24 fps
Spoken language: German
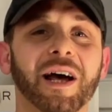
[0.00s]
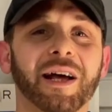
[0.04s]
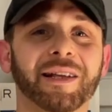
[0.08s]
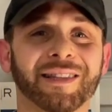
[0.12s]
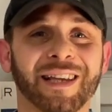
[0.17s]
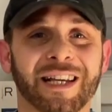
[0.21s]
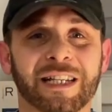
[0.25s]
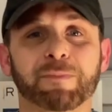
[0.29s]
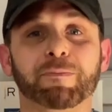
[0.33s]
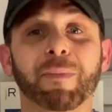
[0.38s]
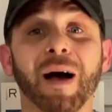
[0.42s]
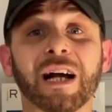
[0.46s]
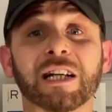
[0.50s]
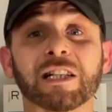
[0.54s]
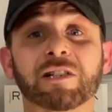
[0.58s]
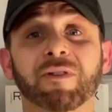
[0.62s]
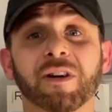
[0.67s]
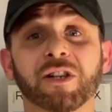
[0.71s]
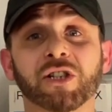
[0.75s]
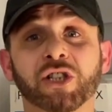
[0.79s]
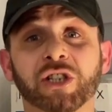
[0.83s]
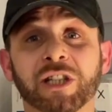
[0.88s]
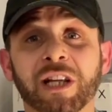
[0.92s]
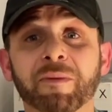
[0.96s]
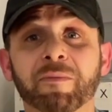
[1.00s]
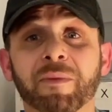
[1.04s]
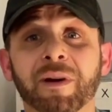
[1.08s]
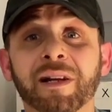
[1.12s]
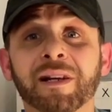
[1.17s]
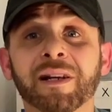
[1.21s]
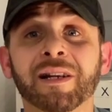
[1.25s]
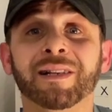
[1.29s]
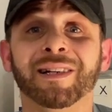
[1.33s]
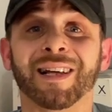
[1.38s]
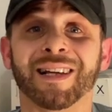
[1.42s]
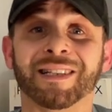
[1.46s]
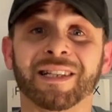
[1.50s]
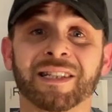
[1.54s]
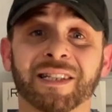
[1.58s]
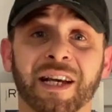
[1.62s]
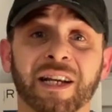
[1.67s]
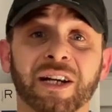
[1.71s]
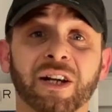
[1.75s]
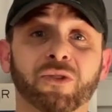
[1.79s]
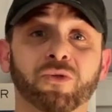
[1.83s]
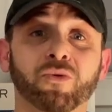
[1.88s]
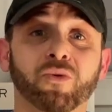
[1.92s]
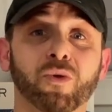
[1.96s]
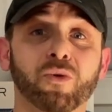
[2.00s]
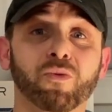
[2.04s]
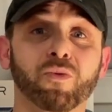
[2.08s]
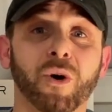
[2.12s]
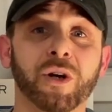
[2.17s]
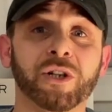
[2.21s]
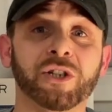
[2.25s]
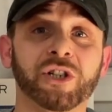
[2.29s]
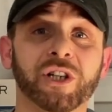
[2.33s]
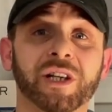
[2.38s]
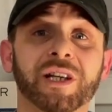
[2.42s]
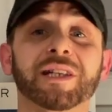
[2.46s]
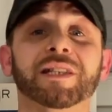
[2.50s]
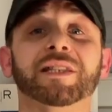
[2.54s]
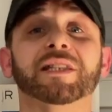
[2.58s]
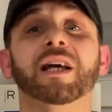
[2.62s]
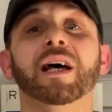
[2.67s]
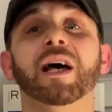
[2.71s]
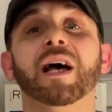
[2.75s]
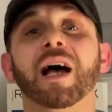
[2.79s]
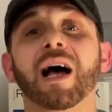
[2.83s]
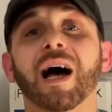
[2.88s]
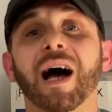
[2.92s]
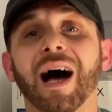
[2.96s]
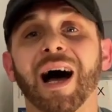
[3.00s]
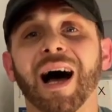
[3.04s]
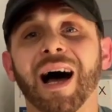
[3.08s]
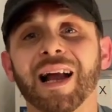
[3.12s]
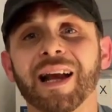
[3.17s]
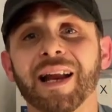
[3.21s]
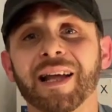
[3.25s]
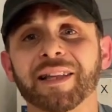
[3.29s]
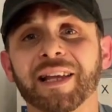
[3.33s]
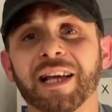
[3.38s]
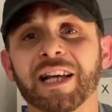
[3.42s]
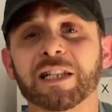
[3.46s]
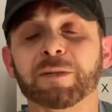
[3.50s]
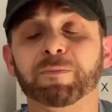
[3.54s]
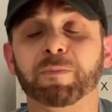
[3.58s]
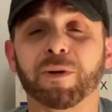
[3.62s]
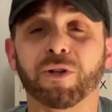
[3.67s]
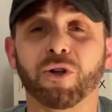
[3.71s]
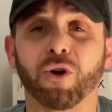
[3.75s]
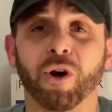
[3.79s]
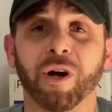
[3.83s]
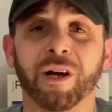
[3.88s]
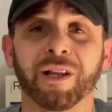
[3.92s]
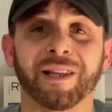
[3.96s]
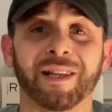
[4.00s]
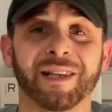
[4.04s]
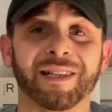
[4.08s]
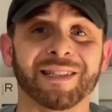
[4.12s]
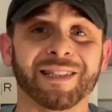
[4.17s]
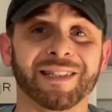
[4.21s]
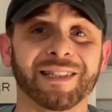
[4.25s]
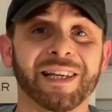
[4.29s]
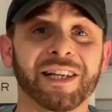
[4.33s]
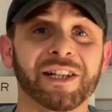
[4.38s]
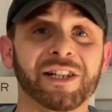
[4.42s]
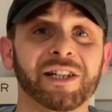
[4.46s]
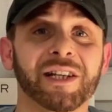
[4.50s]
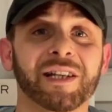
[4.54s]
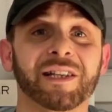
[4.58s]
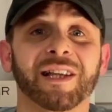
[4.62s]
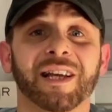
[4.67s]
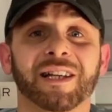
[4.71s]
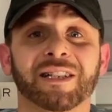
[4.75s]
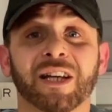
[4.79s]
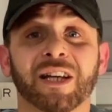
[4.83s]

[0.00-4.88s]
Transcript: das mag verstimmen, dass es eine Toolwatch ist, allerdings bedeutet es nicht, dass